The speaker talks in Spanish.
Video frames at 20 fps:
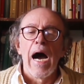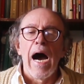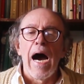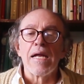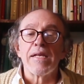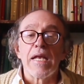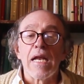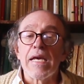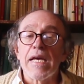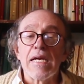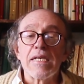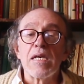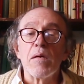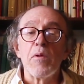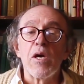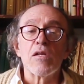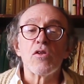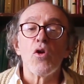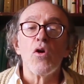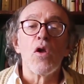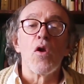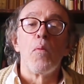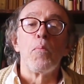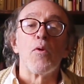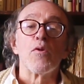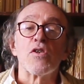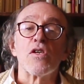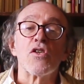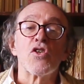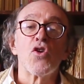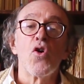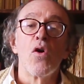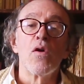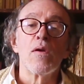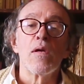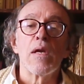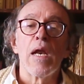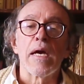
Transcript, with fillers: Ante el crecimiento de la oposición,